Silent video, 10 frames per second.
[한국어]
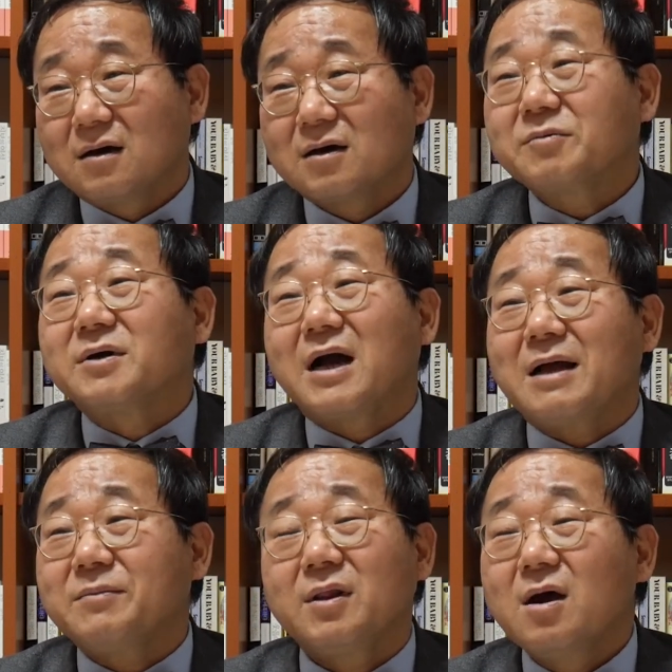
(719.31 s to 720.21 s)
그럼 그거
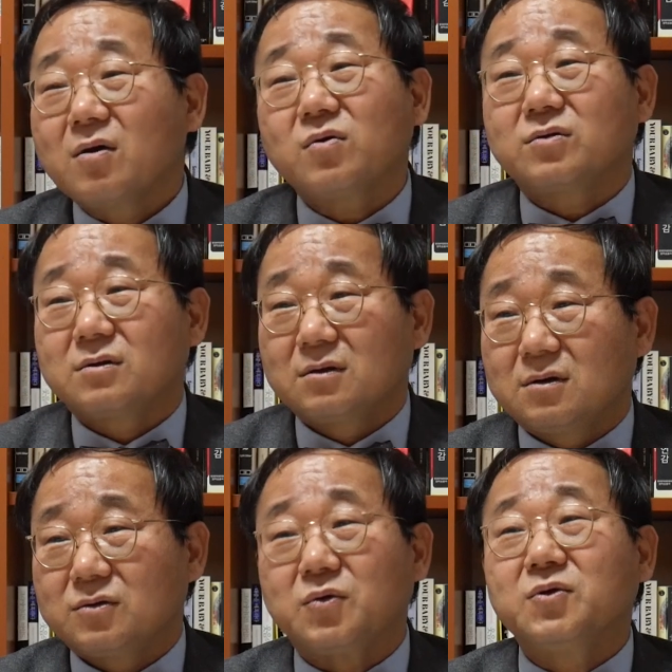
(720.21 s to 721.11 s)
하면 꼭
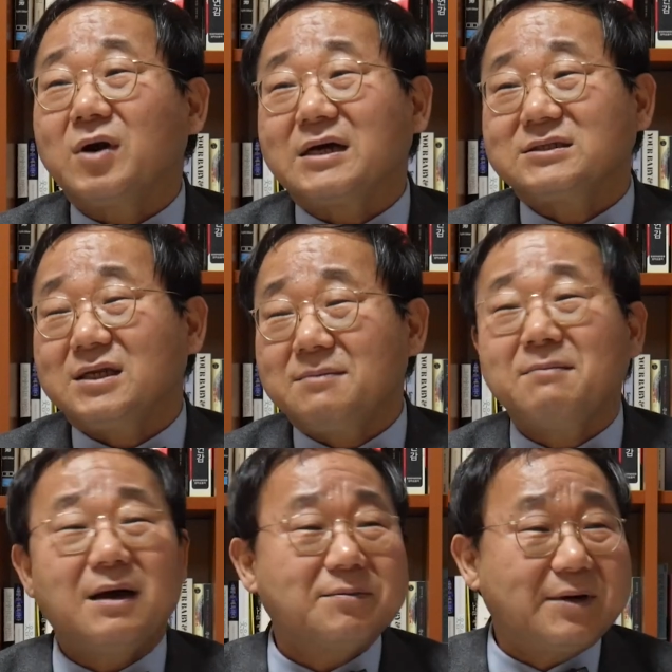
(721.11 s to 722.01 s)
돈으로 확실히
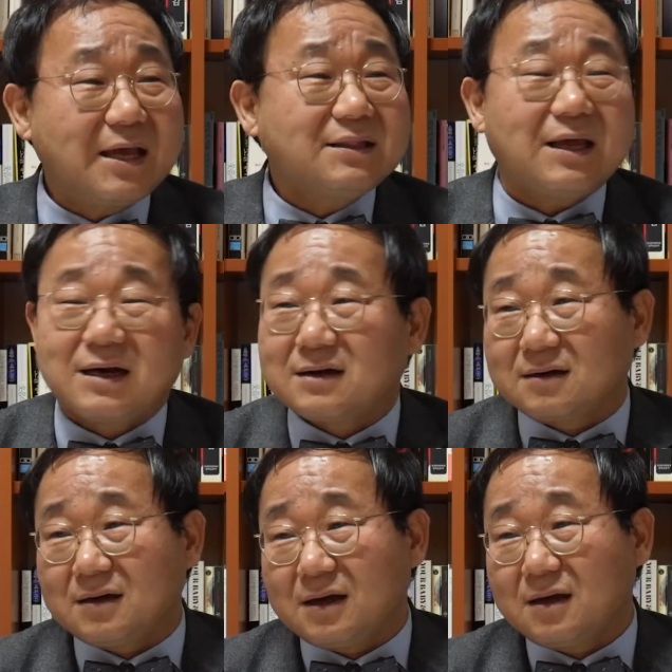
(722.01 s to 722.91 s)
입막음을 했다라는
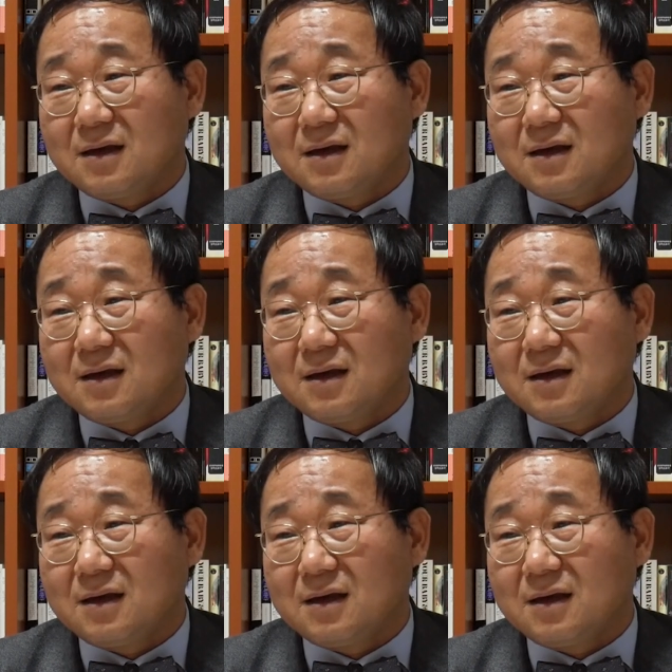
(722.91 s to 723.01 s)
거예요.